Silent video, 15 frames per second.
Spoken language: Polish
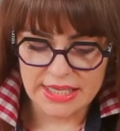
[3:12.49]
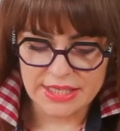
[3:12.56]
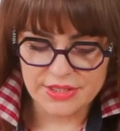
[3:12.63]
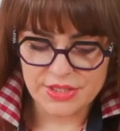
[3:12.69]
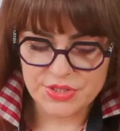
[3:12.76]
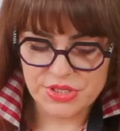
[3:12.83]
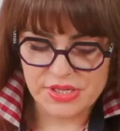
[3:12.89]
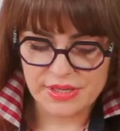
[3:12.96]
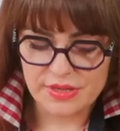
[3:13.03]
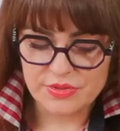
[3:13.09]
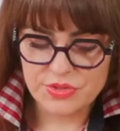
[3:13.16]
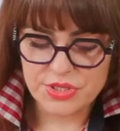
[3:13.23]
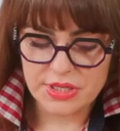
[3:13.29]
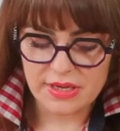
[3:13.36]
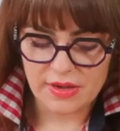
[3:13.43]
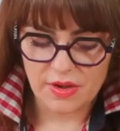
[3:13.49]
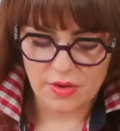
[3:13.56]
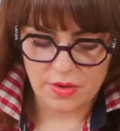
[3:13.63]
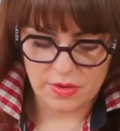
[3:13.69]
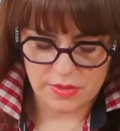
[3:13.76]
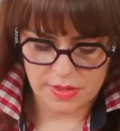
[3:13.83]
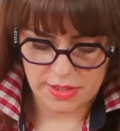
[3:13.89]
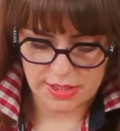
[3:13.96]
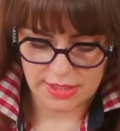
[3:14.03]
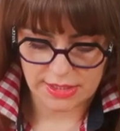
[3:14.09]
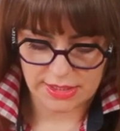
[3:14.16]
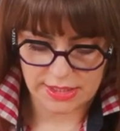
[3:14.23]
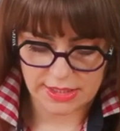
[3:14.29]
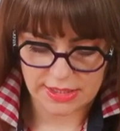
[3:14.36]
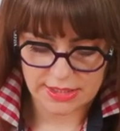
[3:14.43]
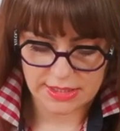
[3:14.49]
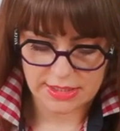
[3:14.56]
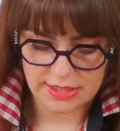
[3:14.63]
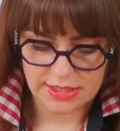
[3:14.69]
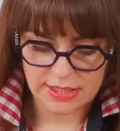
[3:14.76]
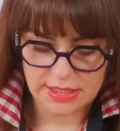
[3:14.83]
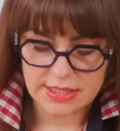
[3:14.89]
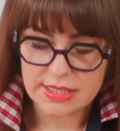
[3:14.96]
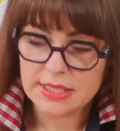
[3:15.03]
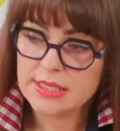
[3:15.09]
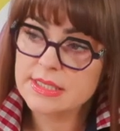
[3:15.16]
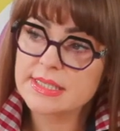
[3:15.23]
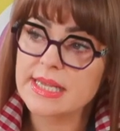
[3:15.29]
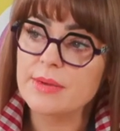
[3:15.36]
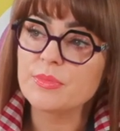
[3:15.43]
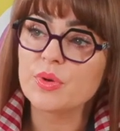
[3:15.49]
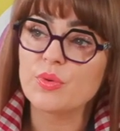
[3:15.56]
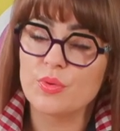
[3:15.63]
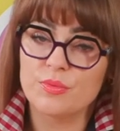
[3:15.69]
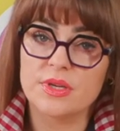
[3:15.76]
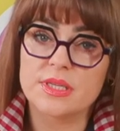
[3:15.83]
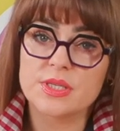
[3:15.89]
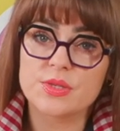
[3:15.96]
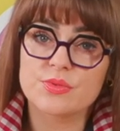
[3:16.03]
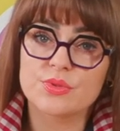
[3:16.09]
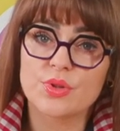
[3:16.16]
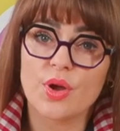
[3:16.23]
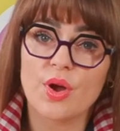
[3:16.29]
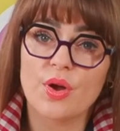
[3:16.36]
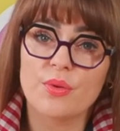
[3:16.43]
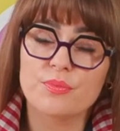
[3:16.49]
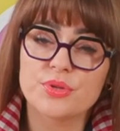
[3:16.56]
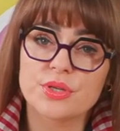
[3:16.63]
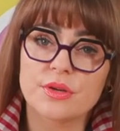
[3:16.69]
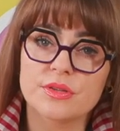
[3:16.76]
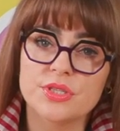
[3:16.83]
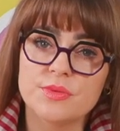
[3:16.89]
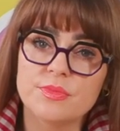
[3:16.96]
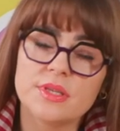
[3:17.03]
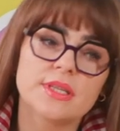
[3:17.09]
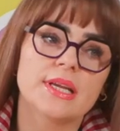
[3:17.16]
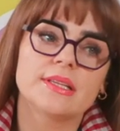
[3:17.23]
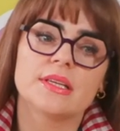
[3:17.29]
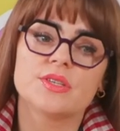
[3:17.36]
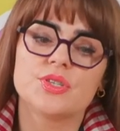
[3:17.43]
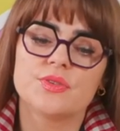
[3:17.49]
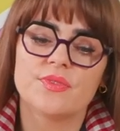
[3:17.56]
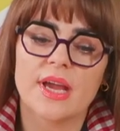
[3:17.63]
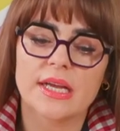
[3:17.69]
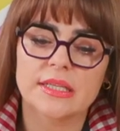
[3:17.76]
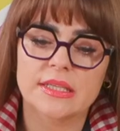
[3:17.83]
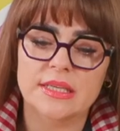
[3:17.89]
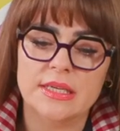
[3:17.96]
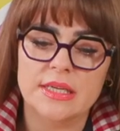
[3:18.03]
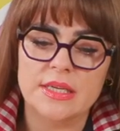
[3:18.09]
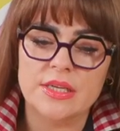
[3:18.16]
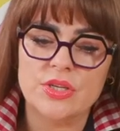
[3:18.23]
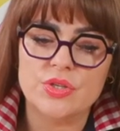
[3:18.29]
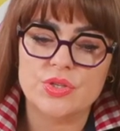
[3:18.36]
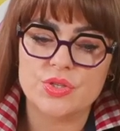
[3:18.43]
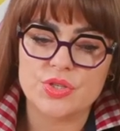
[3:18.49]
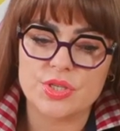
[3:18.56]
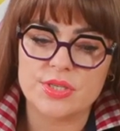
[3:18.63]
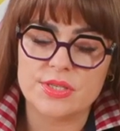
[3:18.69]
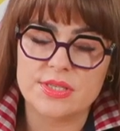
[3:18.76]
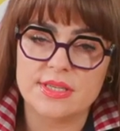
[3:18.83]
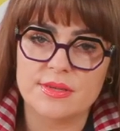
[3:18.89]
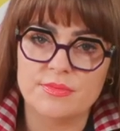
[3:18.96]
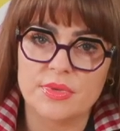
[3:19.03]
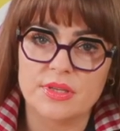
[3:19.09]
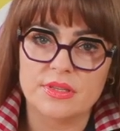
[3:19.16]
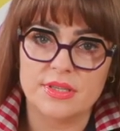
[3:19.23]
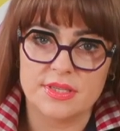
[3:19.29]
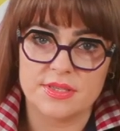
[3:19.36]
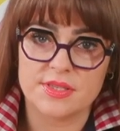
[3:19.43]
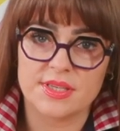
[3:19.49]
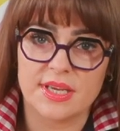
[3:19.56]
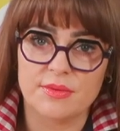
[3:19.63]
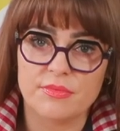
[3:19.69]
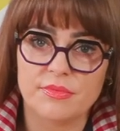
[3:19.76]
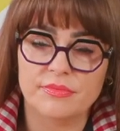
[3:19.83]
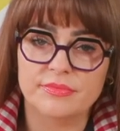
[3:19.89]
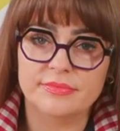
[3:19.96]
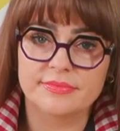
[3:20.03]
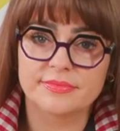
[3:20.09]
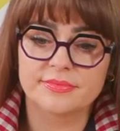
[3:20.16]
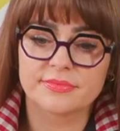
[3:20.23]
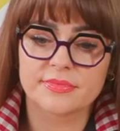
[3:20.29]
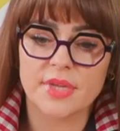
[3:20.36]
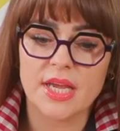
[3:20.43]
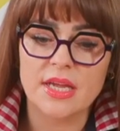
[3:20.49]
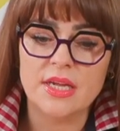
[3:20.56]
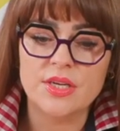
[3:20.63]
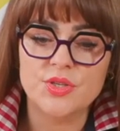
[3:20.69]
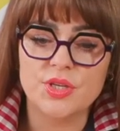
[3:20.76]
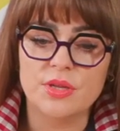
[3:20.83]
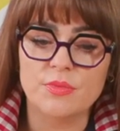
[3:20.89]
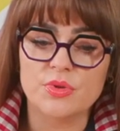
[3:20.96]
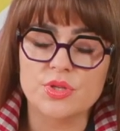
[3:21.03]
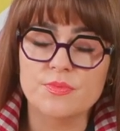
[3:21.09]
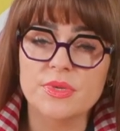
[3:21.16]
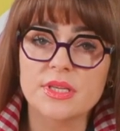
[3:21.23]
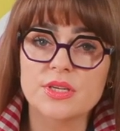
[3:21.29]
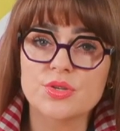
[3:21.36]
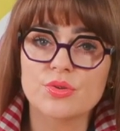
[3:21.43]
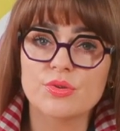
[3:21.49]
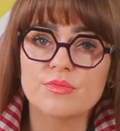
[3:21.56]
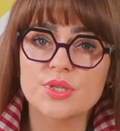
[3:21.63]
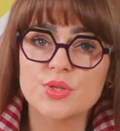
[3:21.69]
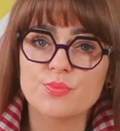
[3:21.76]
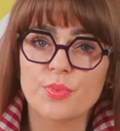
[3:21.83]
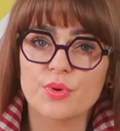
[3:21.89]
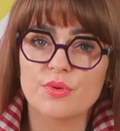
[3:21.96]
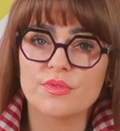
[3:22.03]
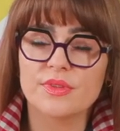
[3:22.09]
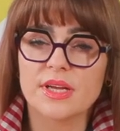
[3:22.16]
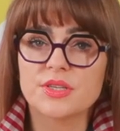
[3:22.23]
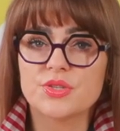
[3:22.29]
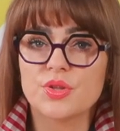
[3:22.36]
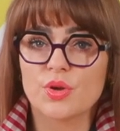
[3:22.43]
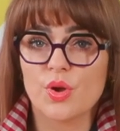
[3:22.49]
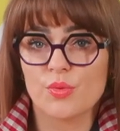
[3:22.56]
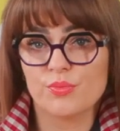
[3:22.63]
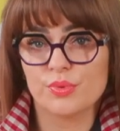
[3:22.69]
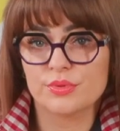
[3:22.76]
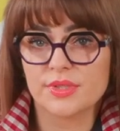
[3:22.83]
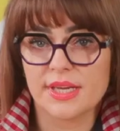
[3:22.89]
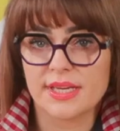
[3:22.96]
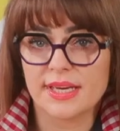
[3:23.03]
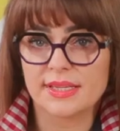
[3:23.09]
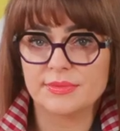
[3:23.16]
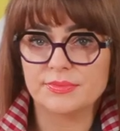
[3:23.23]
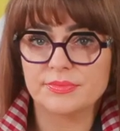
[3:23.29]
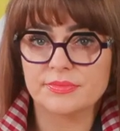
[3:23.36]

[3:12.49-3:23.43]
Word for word: Jeśli chodzi o sam umysł, to przychodzimy na ten świat z czystym dyskiem. Czyli możemy nasz umysł porównać do komputera.